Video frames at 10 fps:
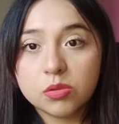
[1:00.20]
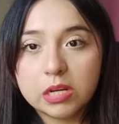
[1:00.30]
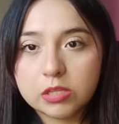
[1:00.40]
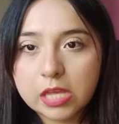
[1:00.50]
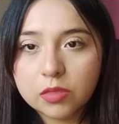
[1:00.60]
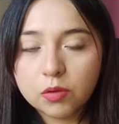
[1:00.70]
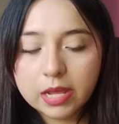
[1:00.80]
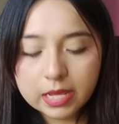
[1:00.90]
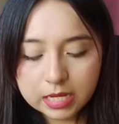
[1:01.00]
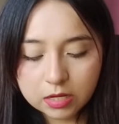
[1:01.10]

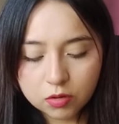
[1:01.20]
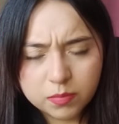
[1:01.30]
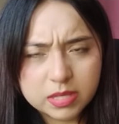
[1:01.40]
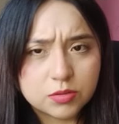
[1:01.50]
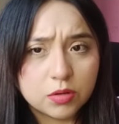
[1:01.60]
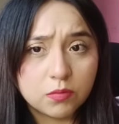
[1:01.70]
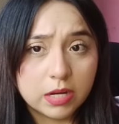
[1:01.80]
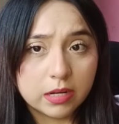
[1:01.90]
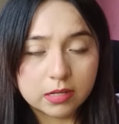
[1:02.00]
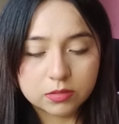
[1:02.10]
utilizándola y no me ha hecho
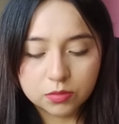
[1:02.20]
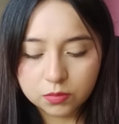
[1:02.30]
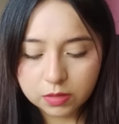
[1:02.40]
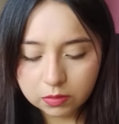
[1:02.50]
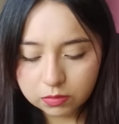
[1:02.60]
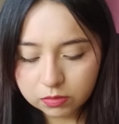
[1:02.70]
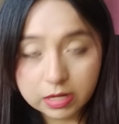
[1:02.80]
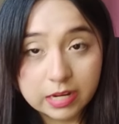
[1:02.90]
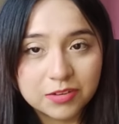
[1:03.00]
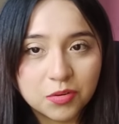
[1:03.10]
alguna reacción o algo.
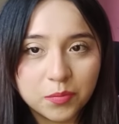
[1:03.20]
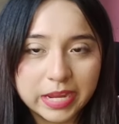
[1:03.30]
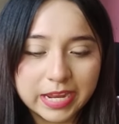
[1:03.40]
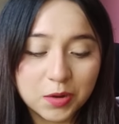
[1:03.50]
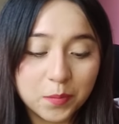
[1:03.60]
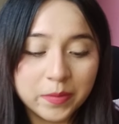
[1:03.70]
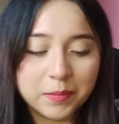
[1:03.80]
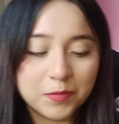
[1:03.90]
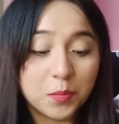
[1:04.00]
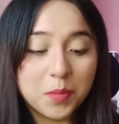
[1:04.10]
Ojalá y no me, no
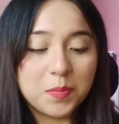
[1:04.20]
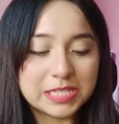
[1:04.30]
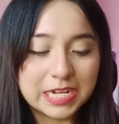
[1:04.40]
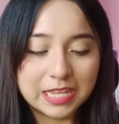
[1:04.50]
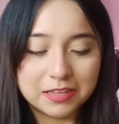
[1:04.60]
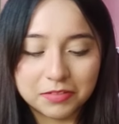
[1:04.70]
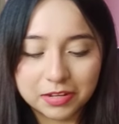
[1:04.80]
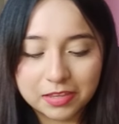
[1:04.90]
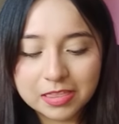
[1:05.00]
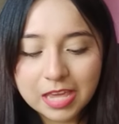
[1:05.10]
no me pase nada,
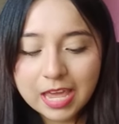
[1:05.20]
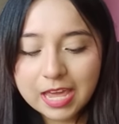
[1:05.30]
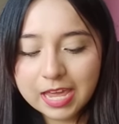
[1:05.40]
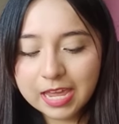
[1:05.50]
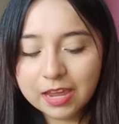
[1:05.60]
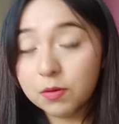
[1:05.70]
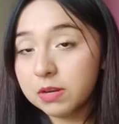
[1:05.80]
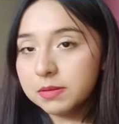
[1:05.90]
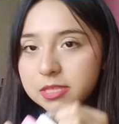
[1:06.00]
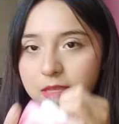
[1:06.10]
¿verdad? Eh,
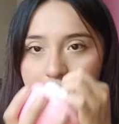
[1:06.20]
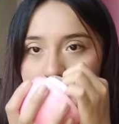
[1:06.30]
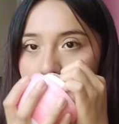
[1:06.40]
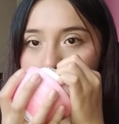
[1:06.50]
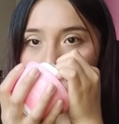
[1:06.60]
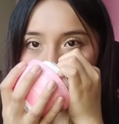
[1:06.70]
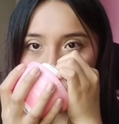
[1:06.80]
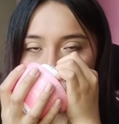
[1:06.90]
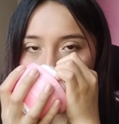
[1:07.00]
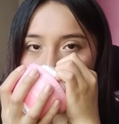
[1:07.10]
huele bastante rico, a mí me
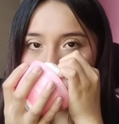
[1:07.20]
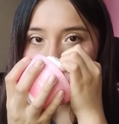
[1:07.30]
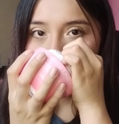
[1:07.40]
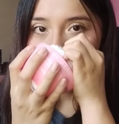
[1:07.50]
gustó